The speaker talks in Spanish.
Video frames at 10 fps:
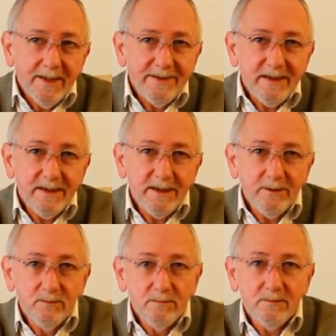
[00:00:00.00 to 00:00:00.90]

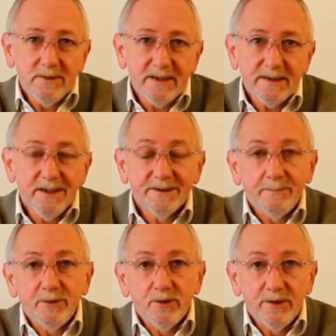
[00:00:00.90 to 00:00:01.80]
tienen una
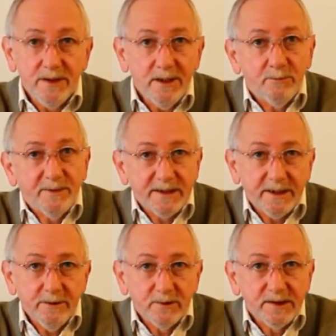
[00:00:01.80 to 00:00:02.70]
cierta prioridad a los
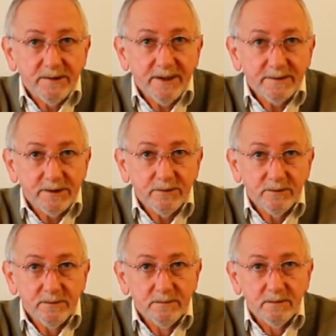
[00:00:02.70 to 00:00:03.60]
pasajeros en tránsito,